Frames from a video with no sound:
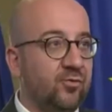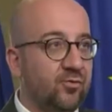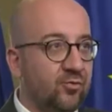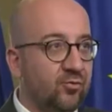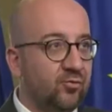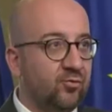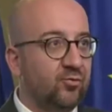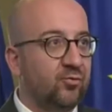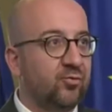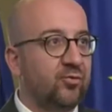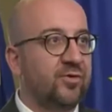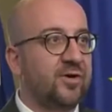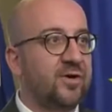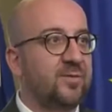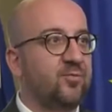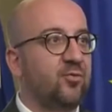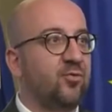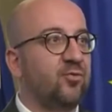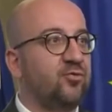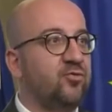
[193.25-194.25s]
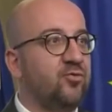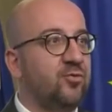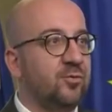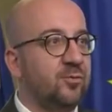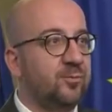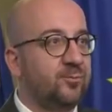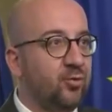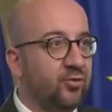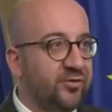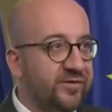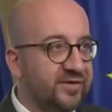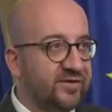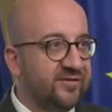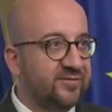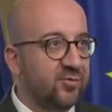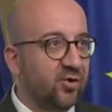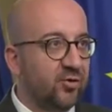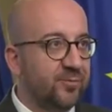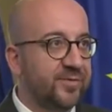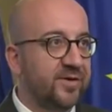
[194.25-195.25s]
Nhưng Bỉ cần tất cả các khu
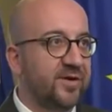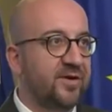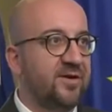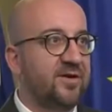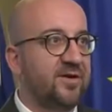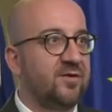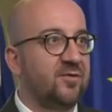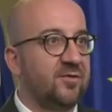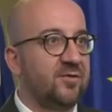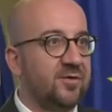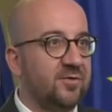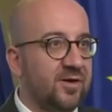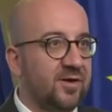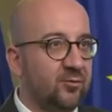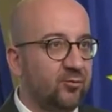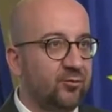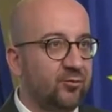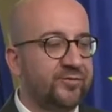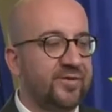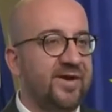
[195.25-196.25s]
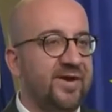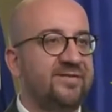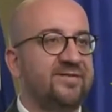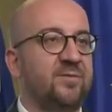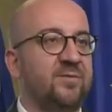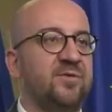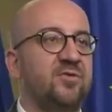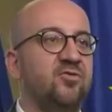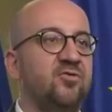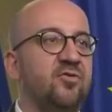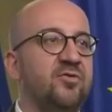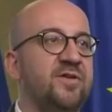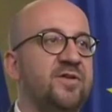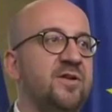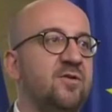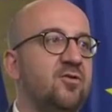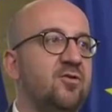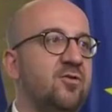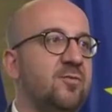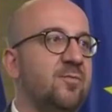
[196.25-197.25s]
vực, chuẩn thuận mới có thể ký
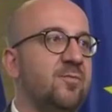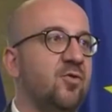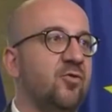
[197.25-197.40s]
kết.